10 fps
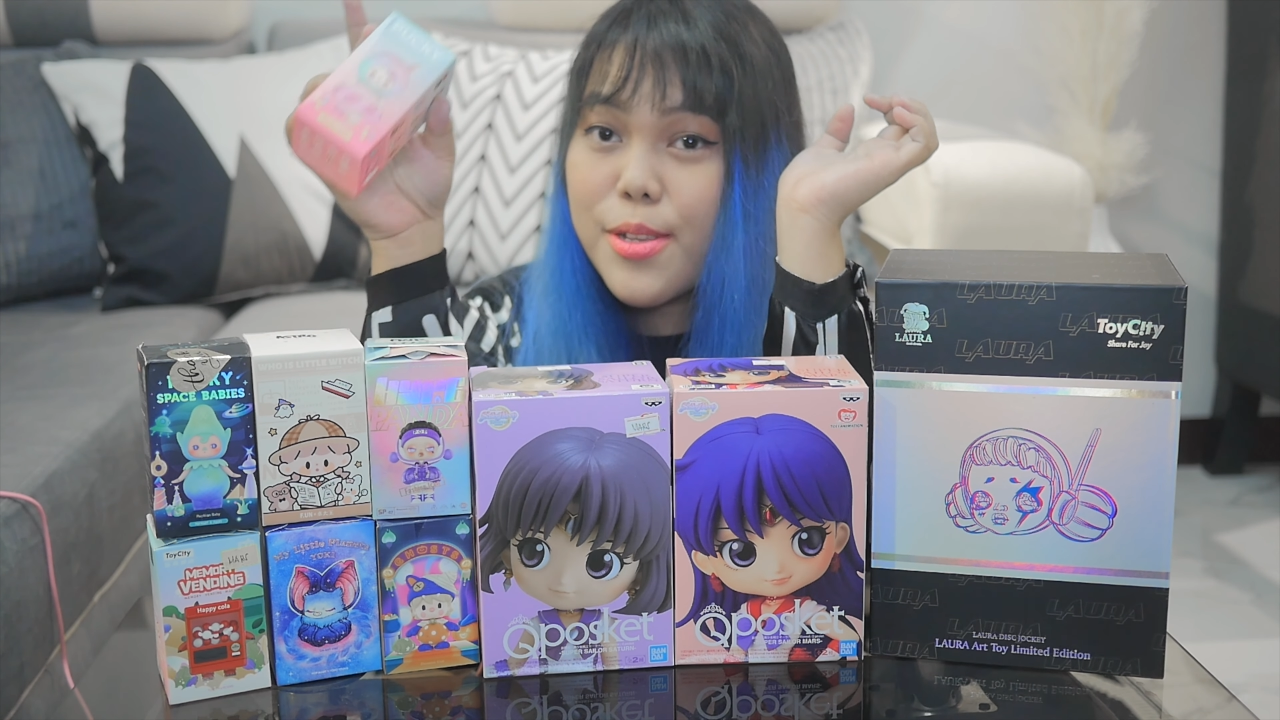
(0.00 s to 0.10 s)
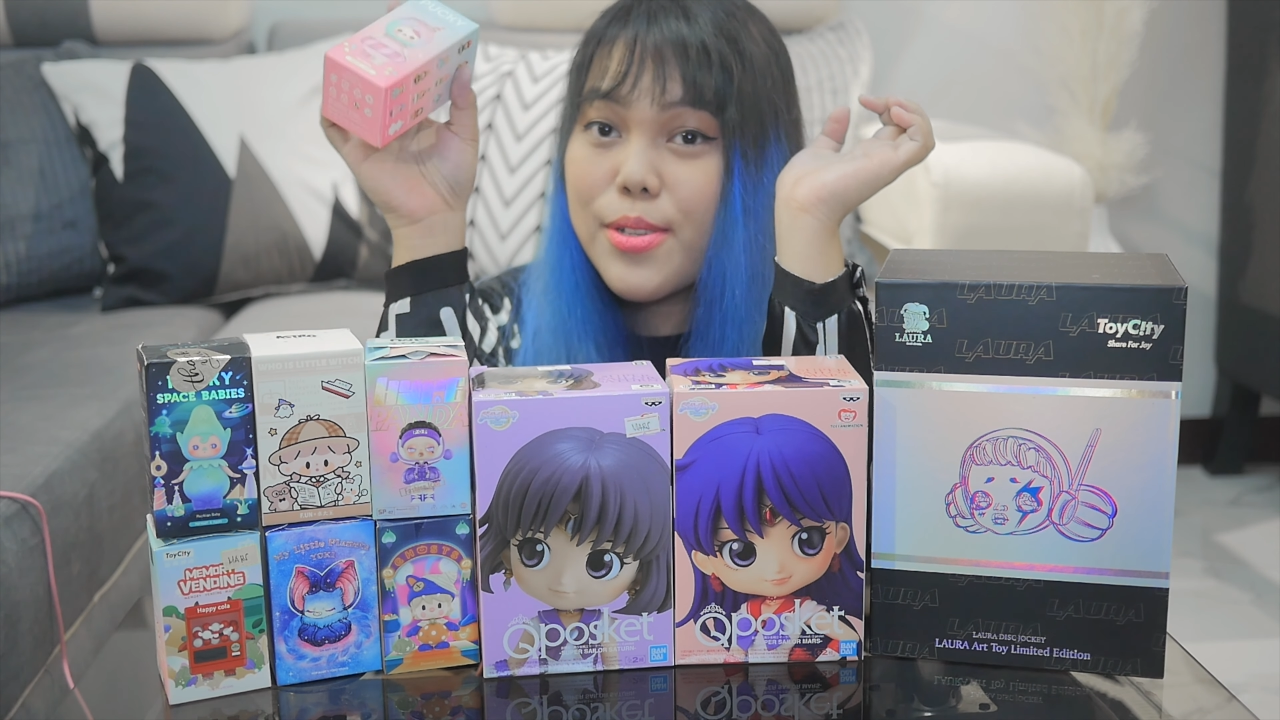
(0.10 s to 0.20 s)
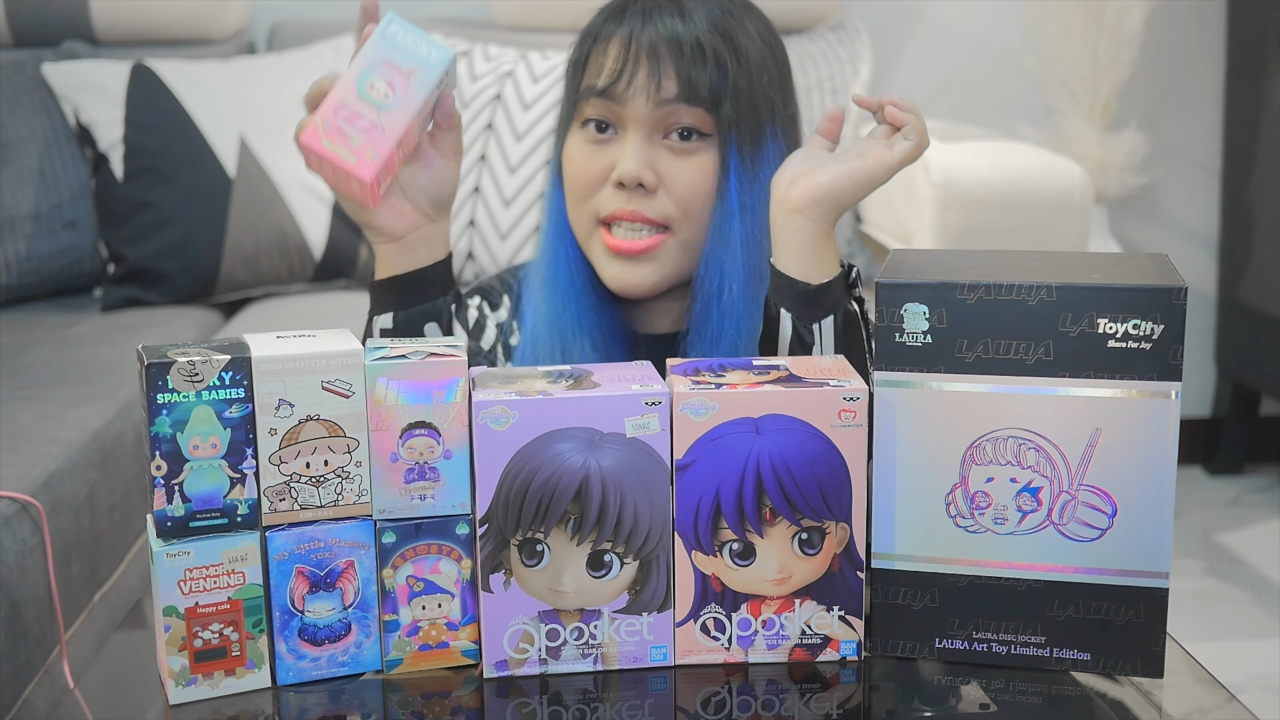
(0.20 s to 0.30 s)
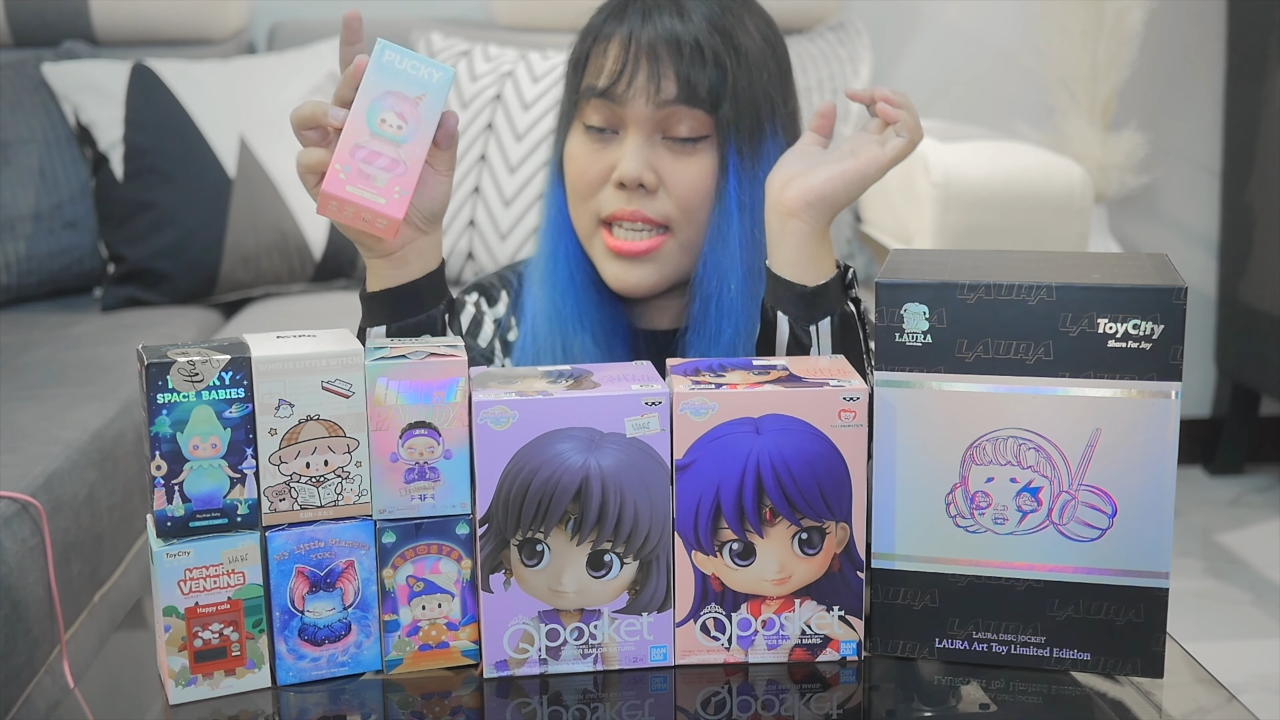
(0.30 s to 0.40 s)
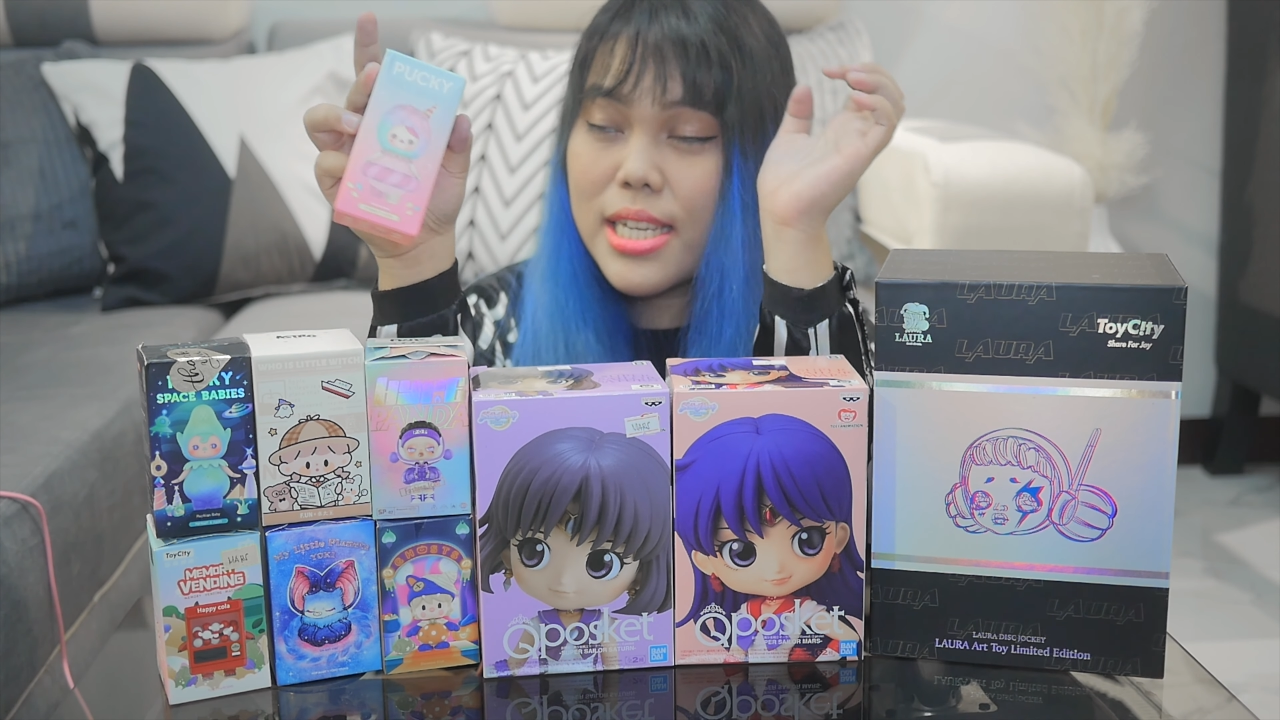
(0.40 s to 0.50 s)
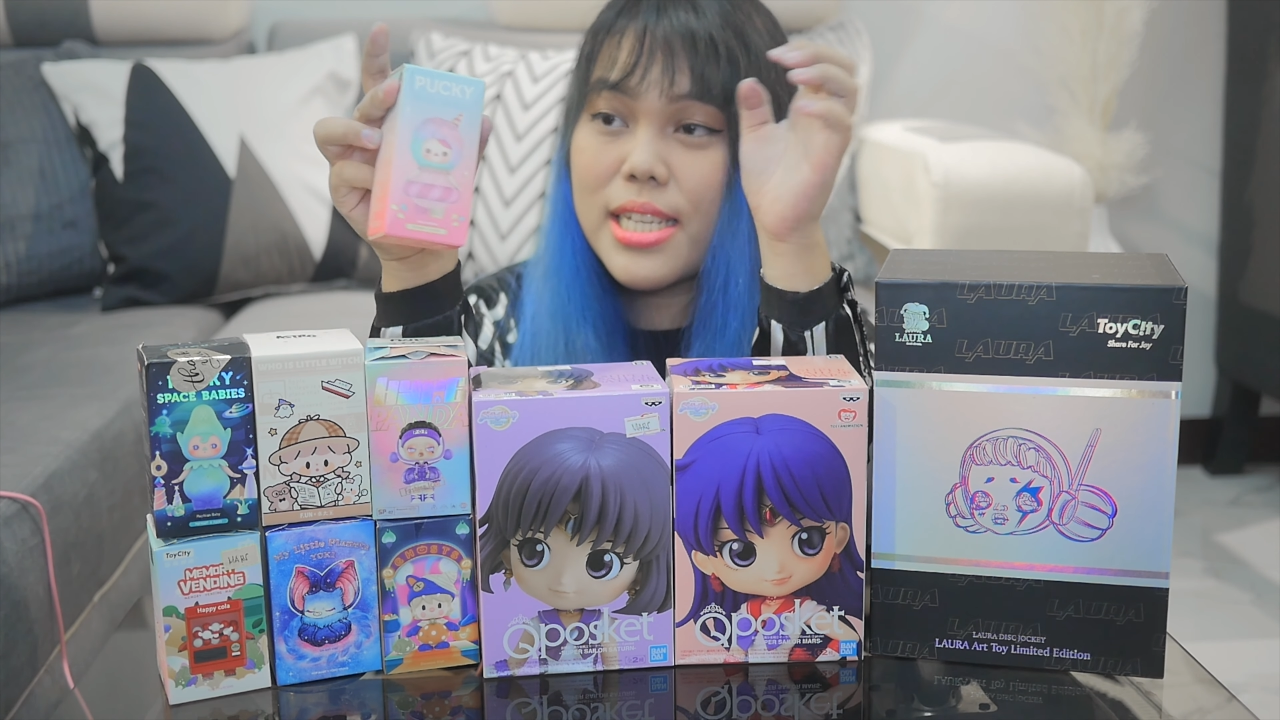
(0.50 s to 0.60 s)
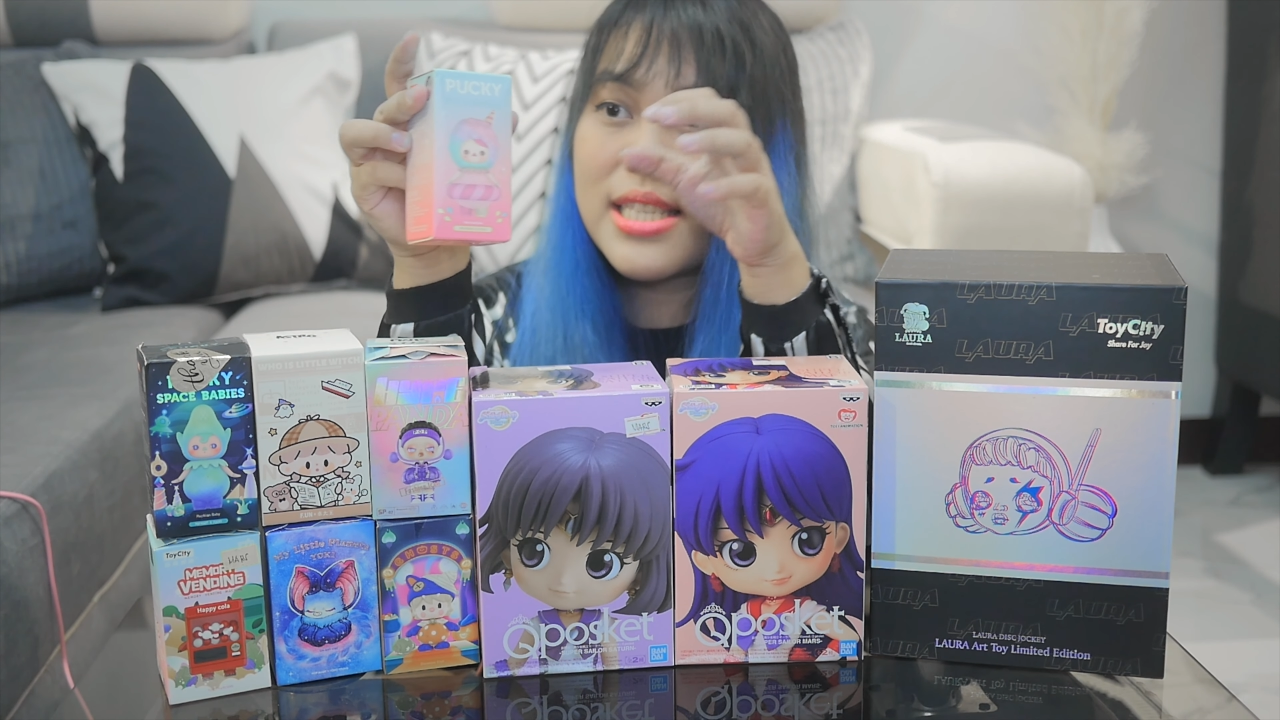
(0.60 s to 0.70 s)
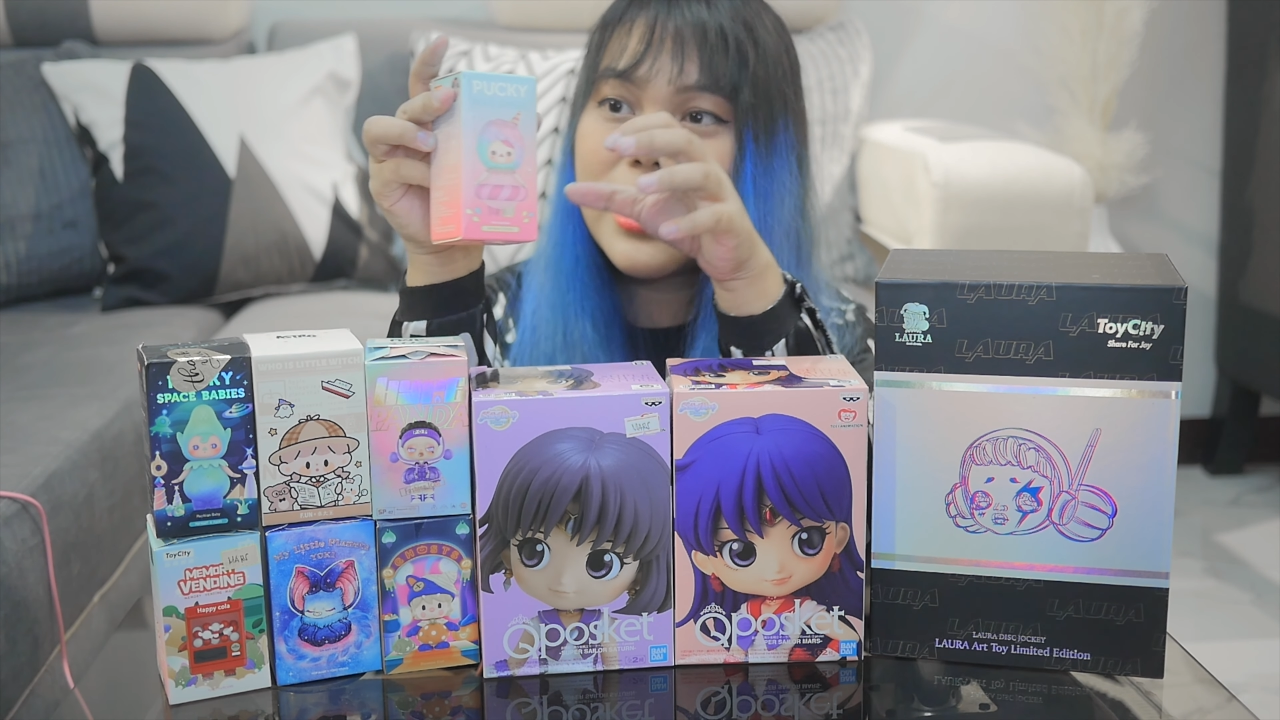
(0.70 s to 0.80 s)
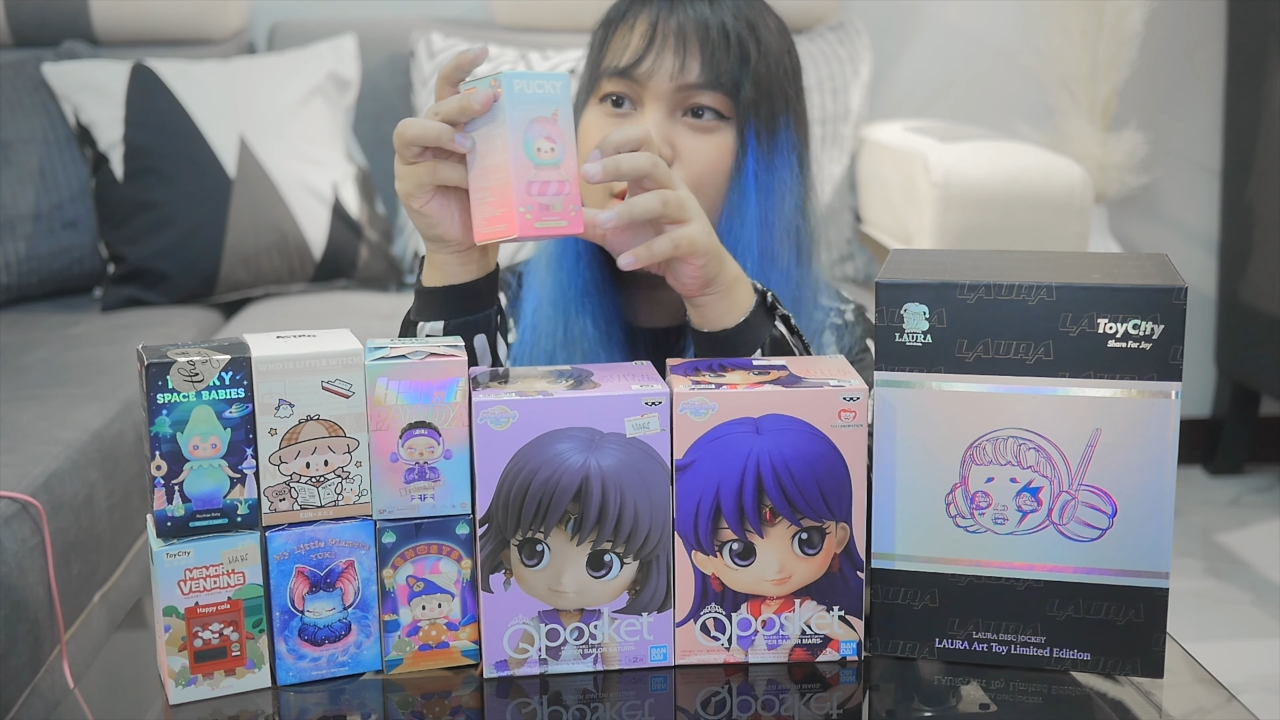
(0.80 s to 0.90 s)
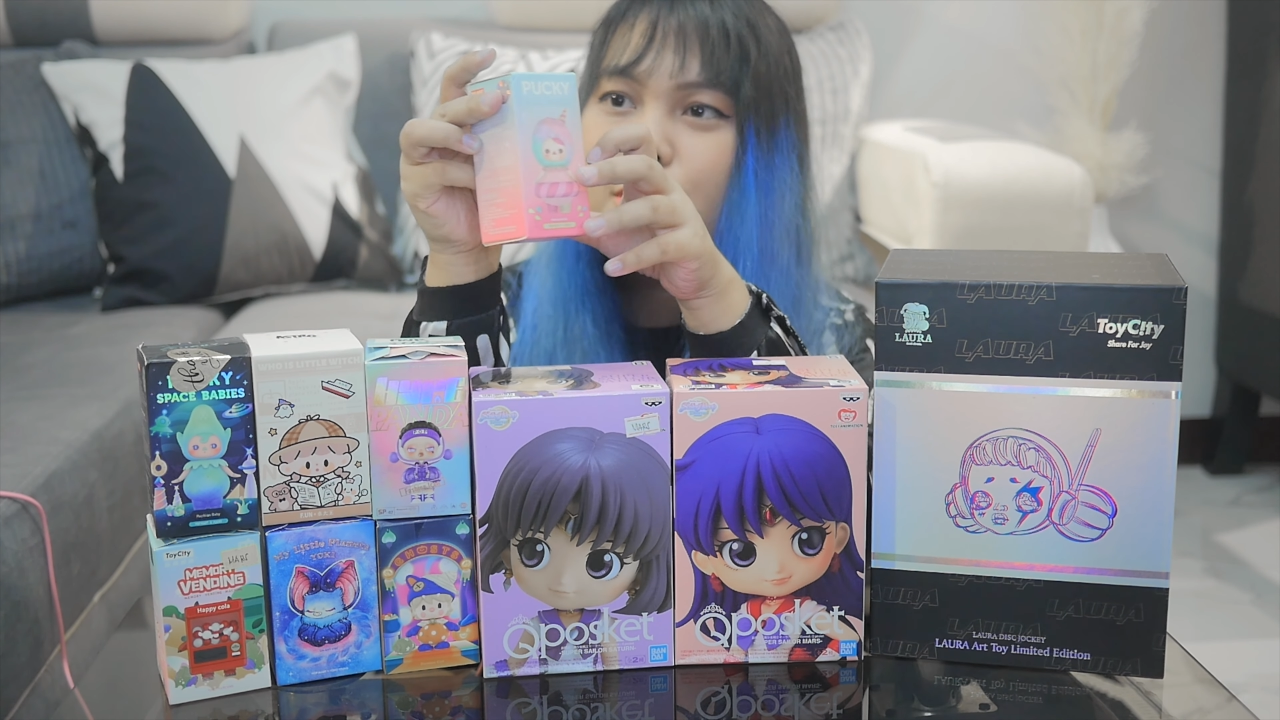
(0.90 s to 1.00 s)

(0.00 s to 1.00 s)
tong series na